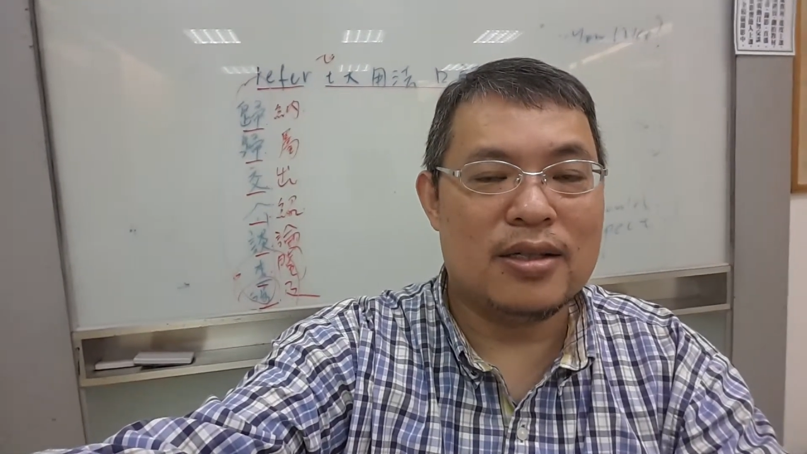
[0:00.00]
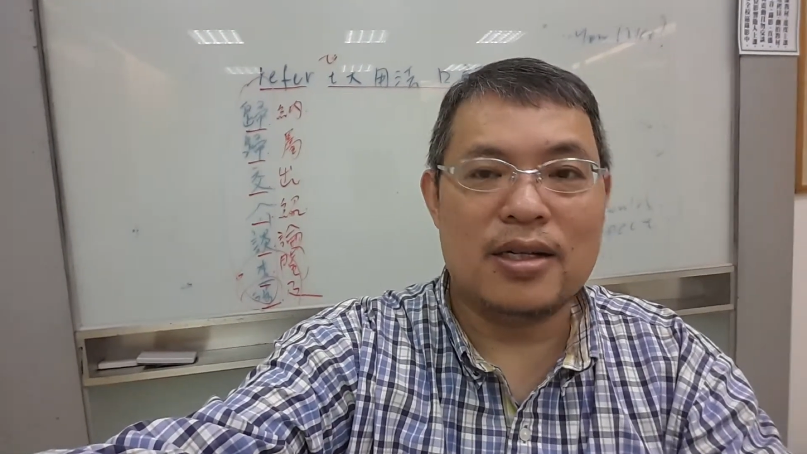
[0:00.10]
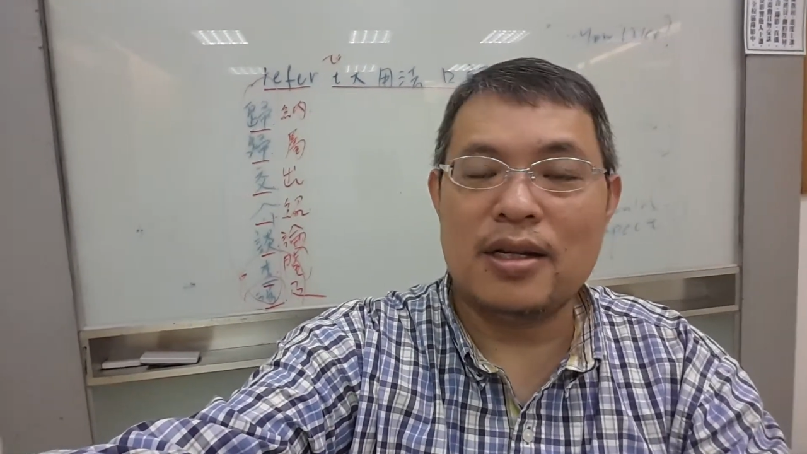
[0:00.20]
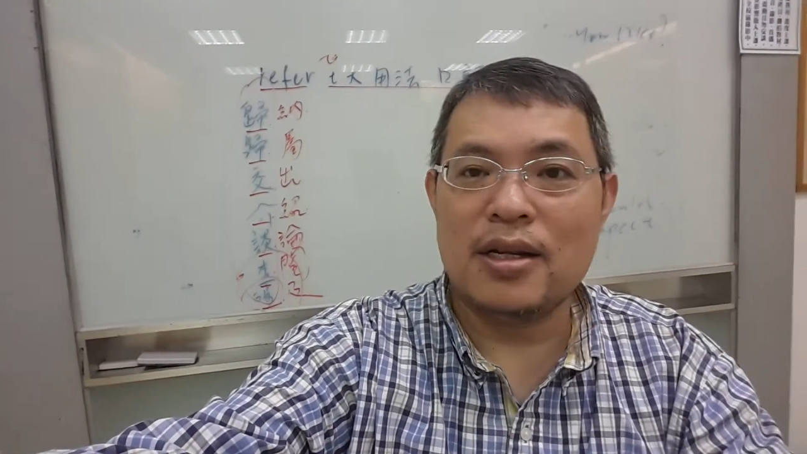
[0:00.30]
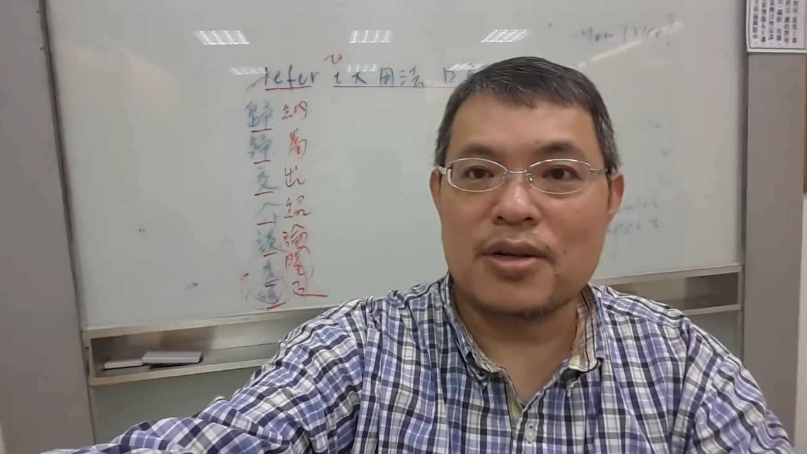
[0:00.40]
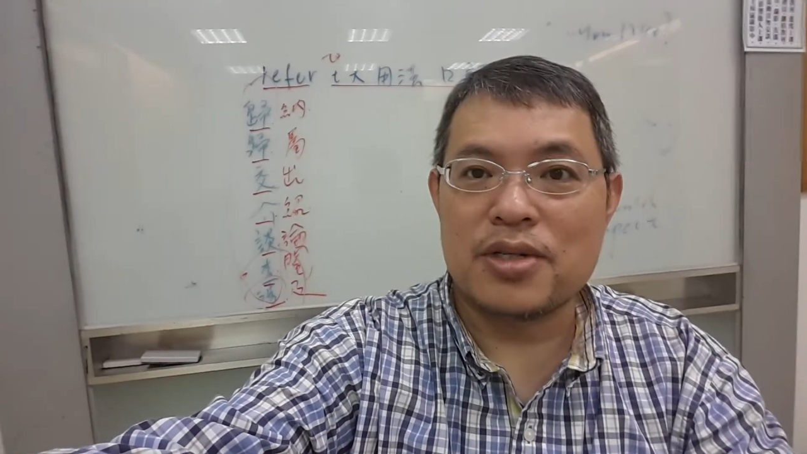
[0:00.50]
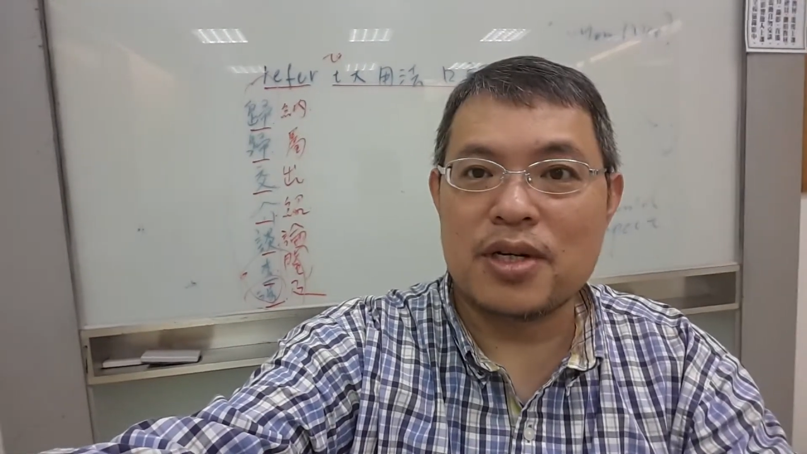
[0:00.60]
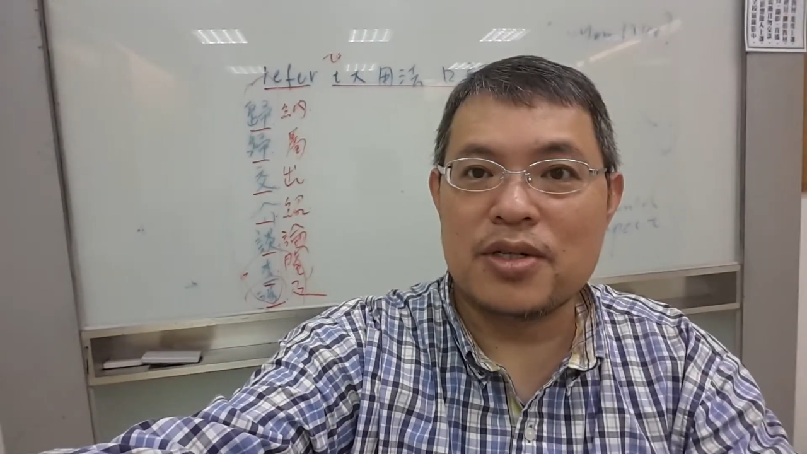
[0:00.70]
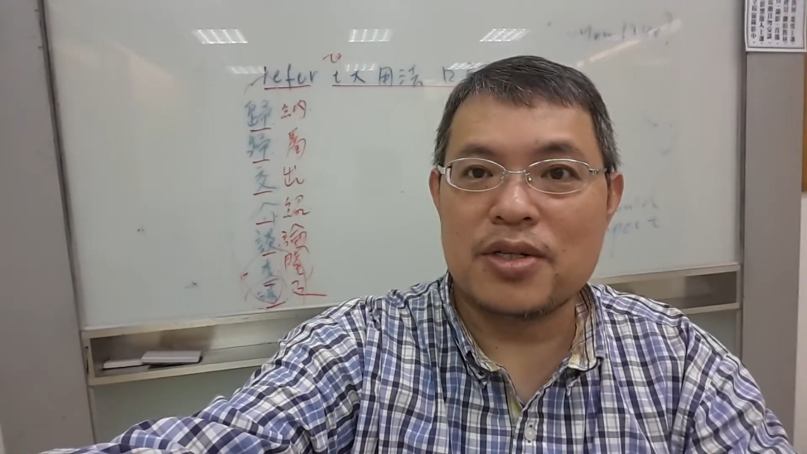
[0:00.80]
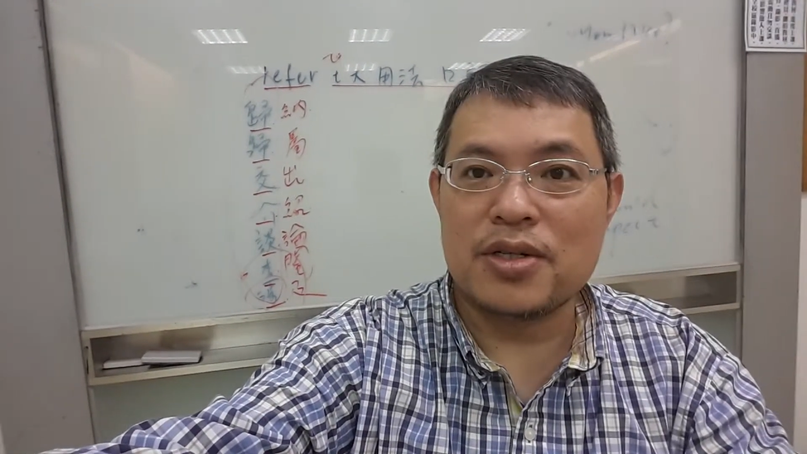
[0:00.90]
今天老师
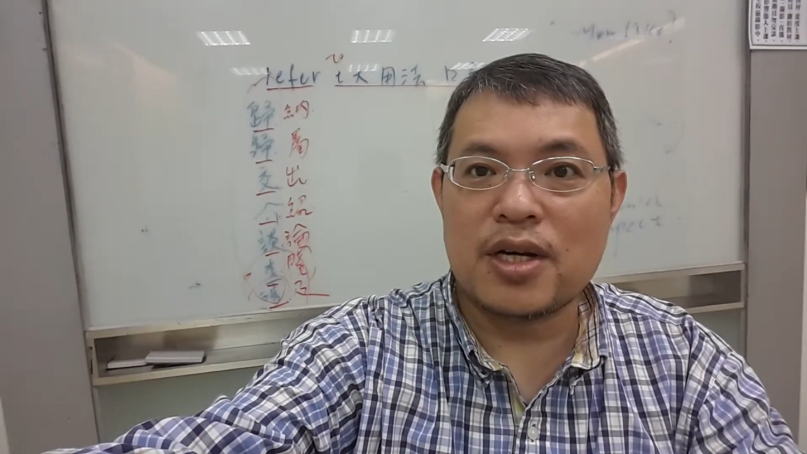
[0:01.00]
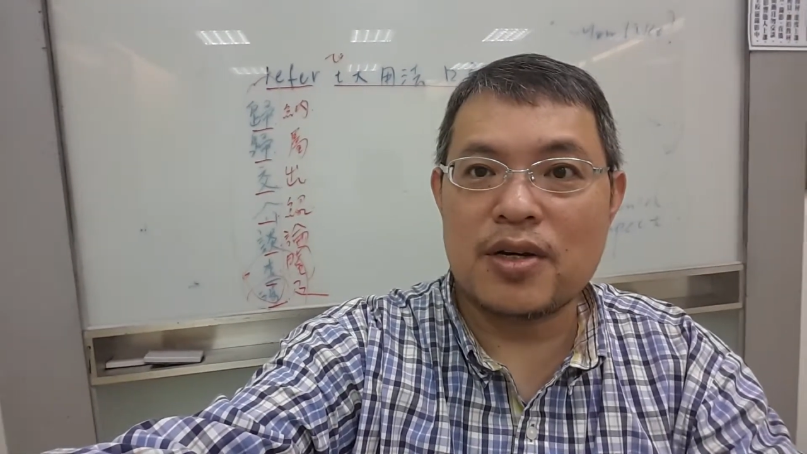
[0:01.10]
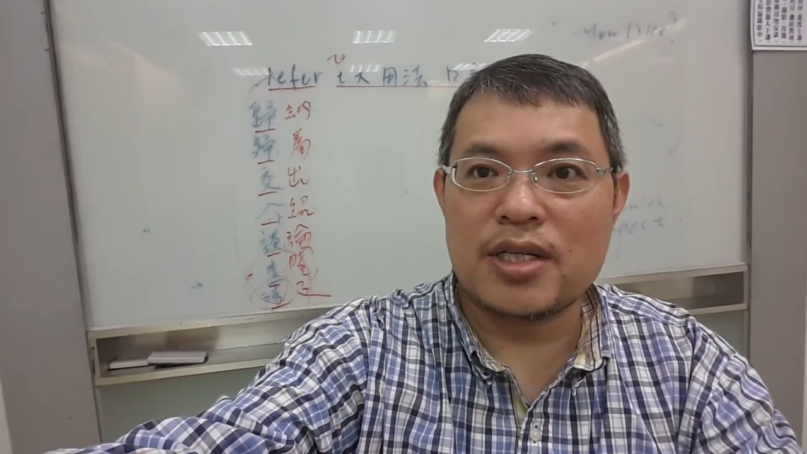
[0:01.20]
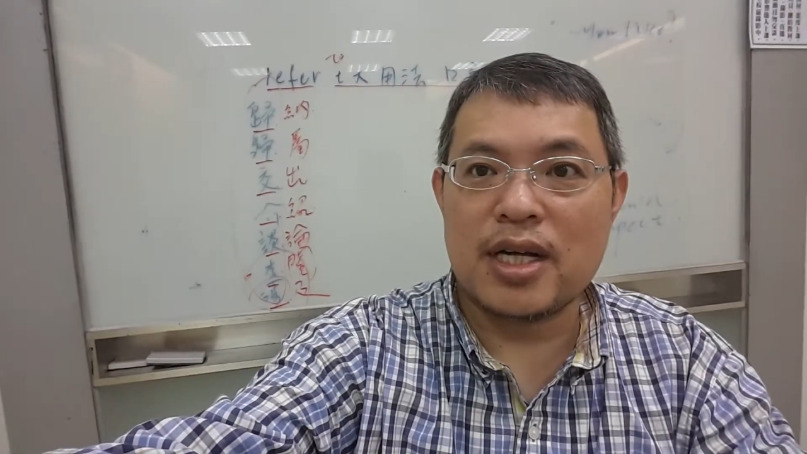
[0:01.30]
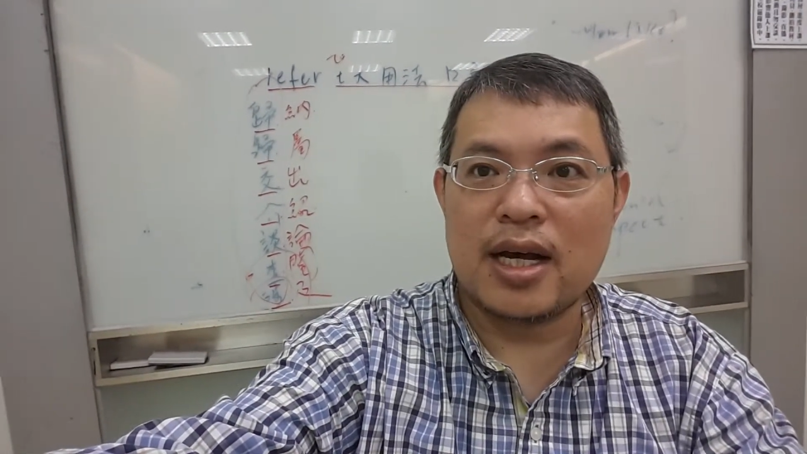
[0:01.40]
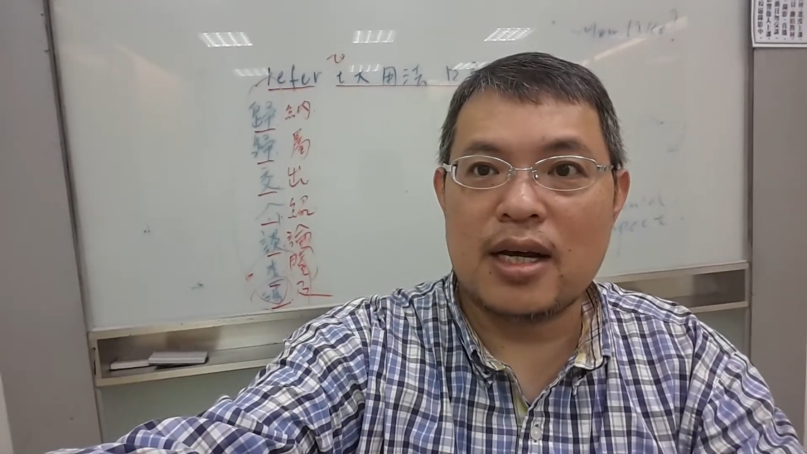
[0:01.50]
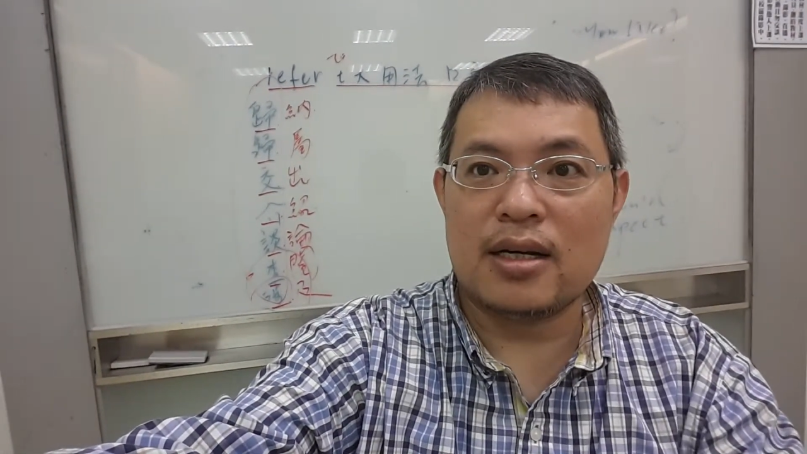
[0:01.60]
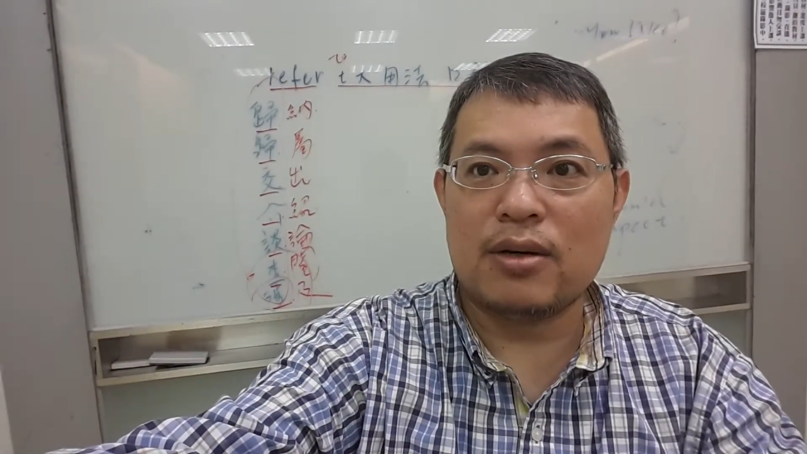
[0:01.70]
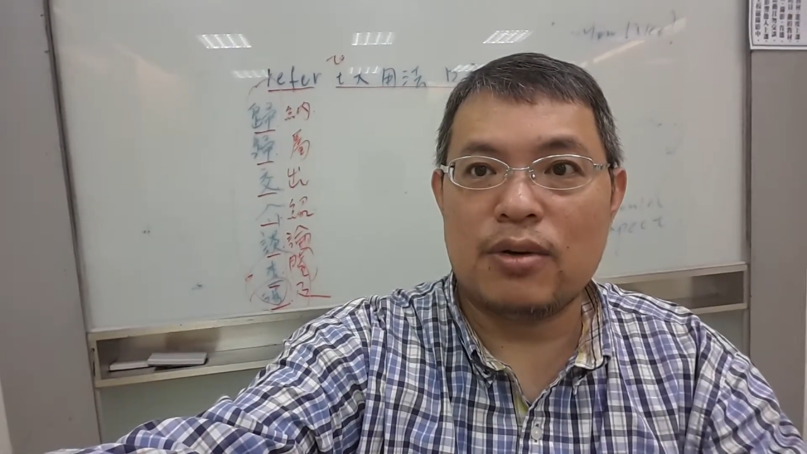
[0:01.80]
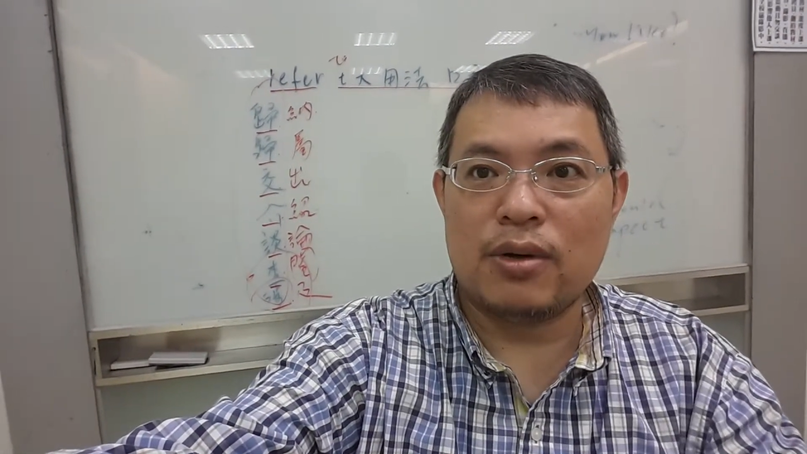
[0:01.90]
要介绍一下